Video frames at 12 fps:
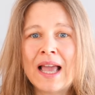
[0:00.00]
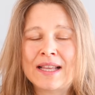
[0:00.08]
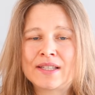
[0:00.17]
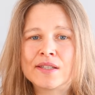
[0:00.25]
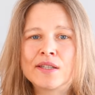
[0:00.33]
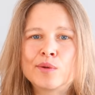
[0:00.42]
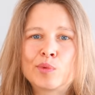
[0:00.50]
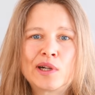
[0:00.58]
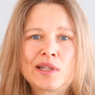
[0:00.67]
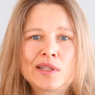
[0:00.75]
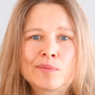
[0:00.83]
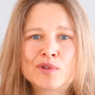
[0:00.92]
Anthony
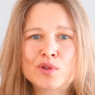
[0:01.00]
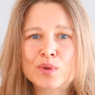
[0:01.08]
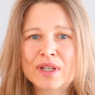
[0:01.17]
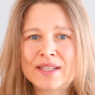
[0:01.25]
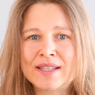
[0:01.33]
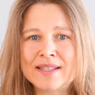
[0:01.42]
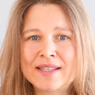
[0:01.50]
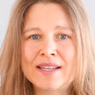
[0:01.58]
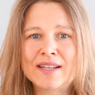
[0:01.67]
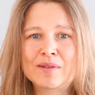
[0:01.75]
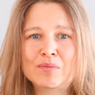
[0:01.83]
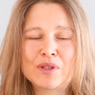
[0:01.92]
William zu
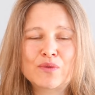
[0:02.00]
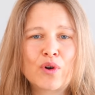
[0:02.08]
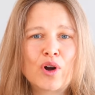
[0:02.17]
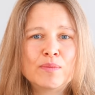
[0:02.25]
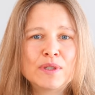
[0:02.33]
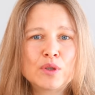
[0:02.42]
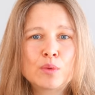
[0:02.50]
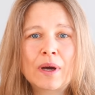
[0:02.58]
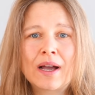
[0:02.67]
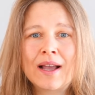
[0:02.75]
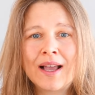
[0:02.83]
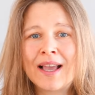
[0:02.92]
kritisieren. Ich freue mich
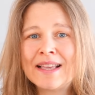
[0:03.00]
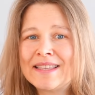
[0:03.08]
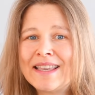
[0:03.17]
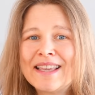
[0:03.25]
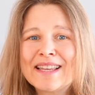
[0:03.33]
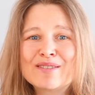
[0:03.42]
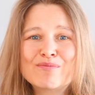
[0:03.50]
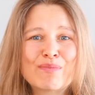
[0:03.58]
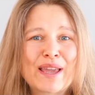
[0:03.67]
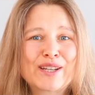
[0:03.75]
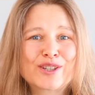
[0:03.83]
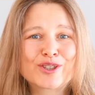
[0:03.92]
über jeden
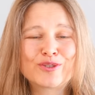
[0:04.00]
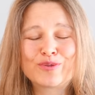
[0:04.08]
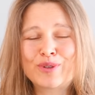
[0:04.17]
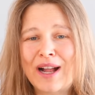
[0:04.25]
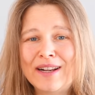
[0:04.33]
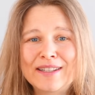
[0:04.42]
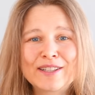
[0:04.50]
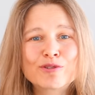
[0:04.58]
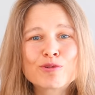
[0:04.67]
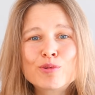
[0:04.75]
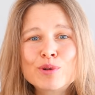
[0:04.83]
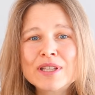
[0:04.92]
Menschen, vor allen Dingen
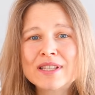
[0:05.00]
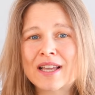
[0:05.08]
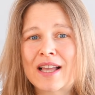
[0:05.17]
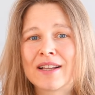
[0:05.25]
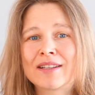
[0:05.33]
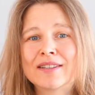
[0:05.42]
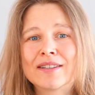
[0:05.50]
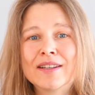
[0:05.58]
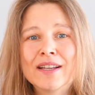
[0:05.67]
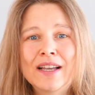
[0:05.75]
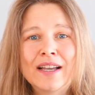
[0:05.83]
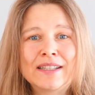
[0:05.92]
chronisch Kranke,
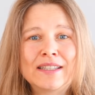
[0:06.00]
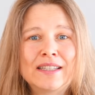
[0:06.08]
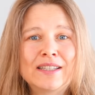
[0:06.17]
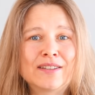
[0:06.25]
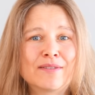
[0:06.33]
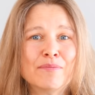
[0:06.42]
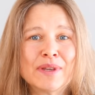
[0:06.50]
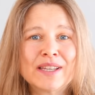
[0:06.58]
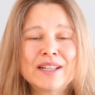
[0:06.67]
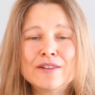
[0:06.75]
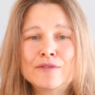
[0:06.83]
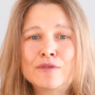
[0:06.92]
die mit
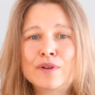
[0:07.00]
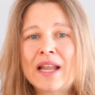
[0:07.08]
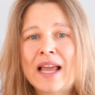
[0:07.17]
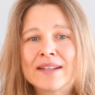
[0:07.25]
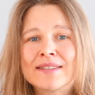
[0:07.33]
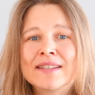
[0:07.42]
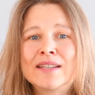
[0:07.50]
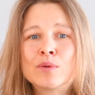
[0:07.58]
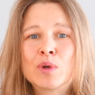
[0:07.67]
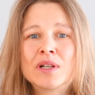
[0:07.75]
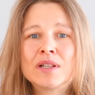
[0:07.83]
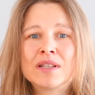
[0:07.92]
Hilfe von Anthony
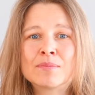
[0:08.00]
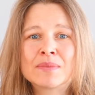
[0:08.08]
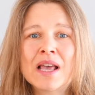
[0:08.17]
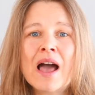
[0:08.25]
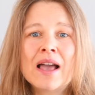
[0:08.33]
Williams